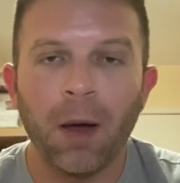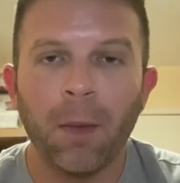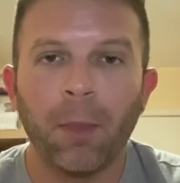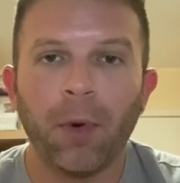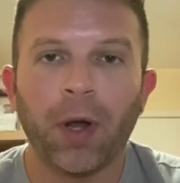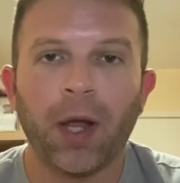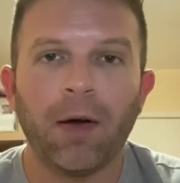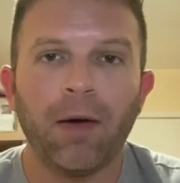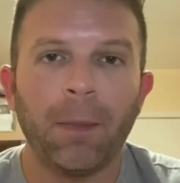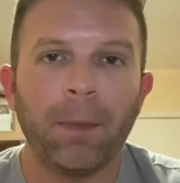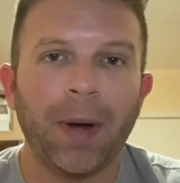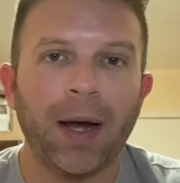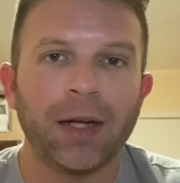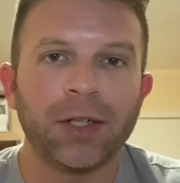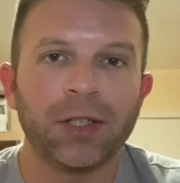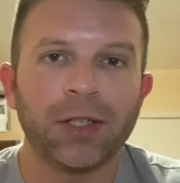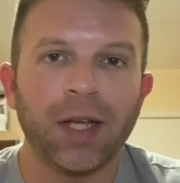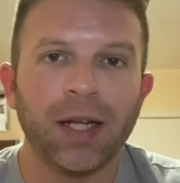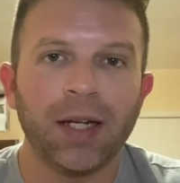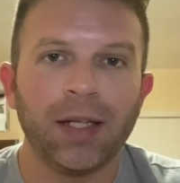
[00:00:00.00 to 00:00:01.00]
porque é uma
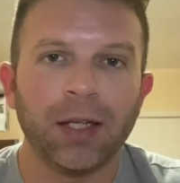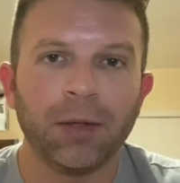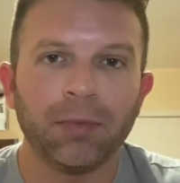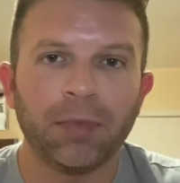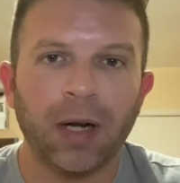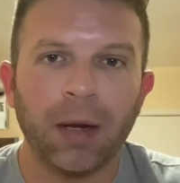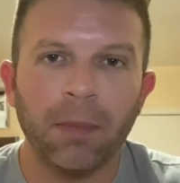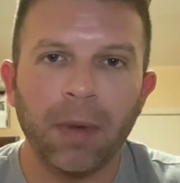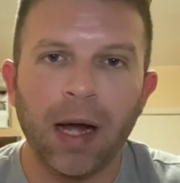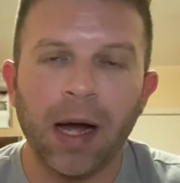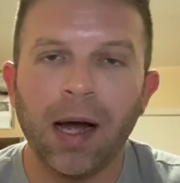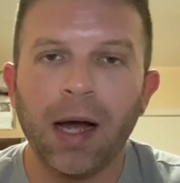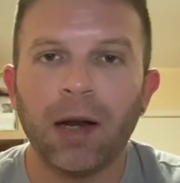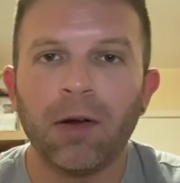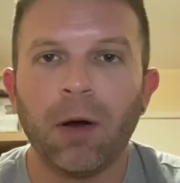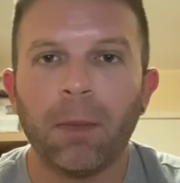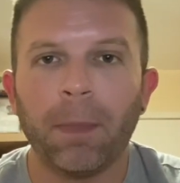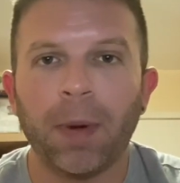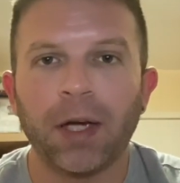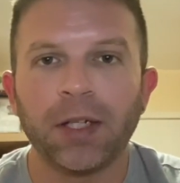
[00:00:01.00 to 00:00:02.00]
parte que ele não trabalha, é
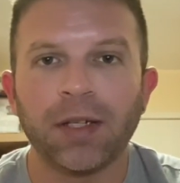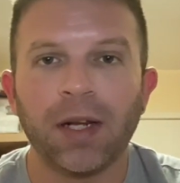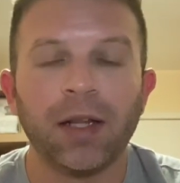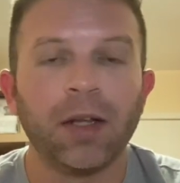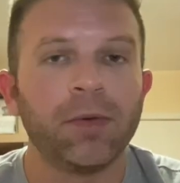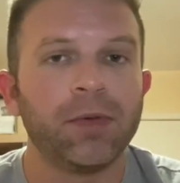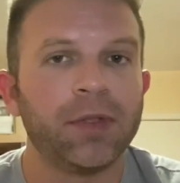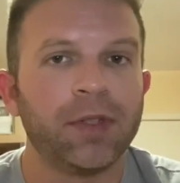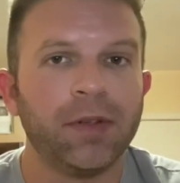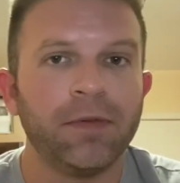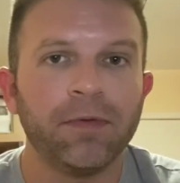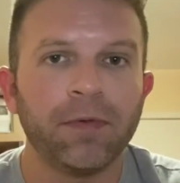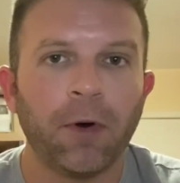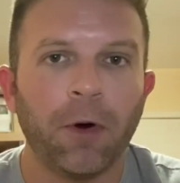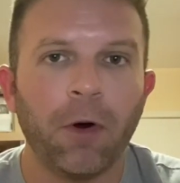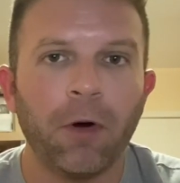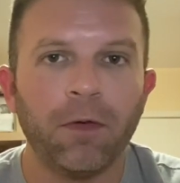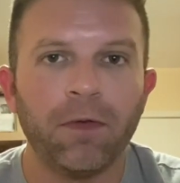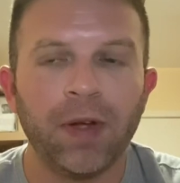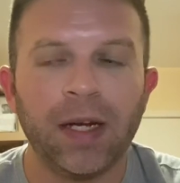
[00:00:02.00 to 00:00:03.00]
uma parte que ele não
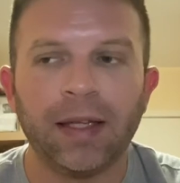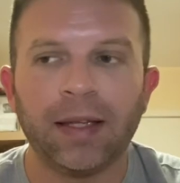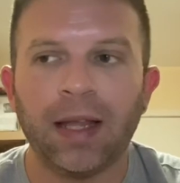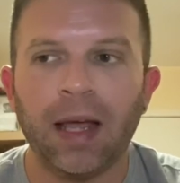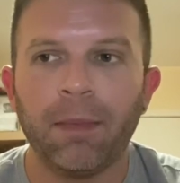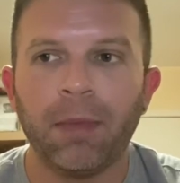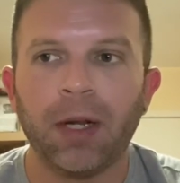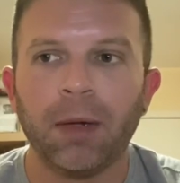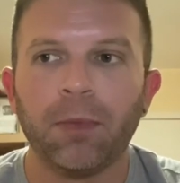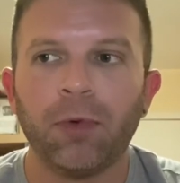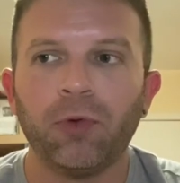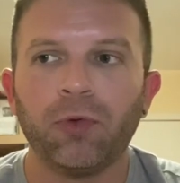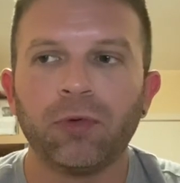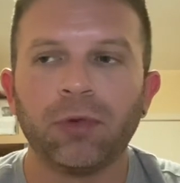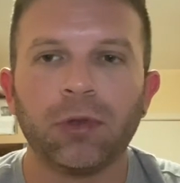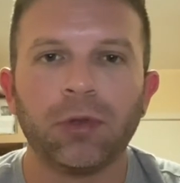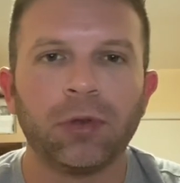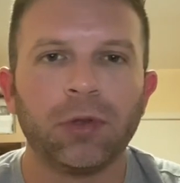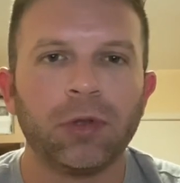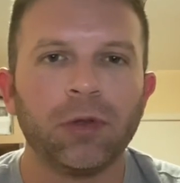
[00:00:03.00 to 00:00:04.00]
desenvolve, ele termina muito
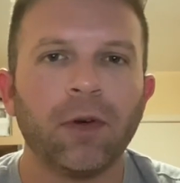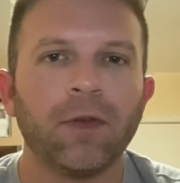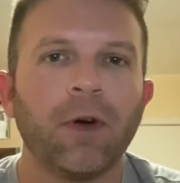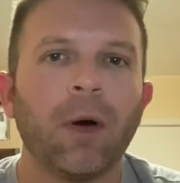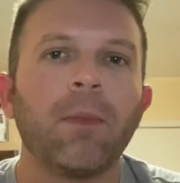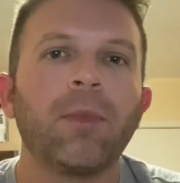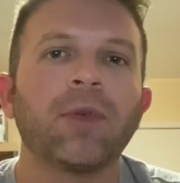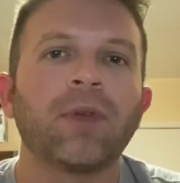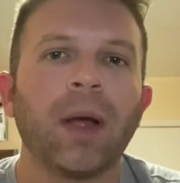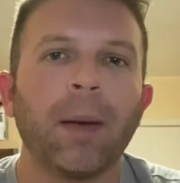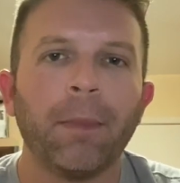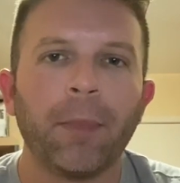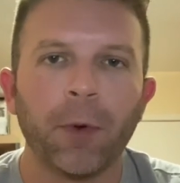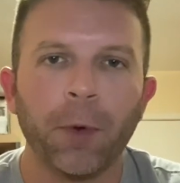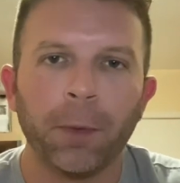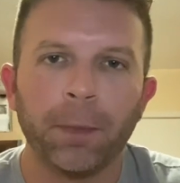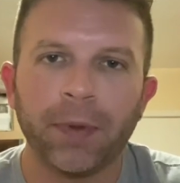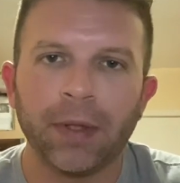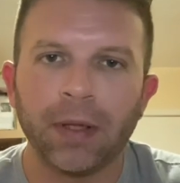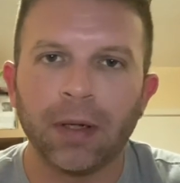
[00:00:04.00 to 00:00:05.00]
de uma forma muito
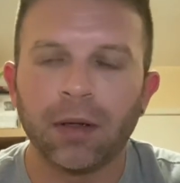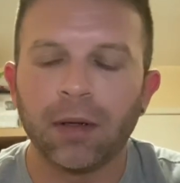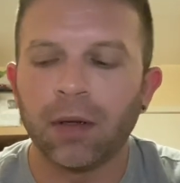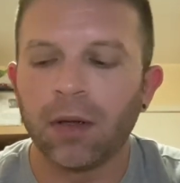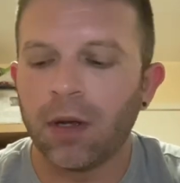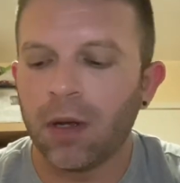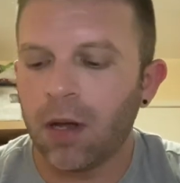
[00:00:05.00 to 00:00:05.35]
abrupta.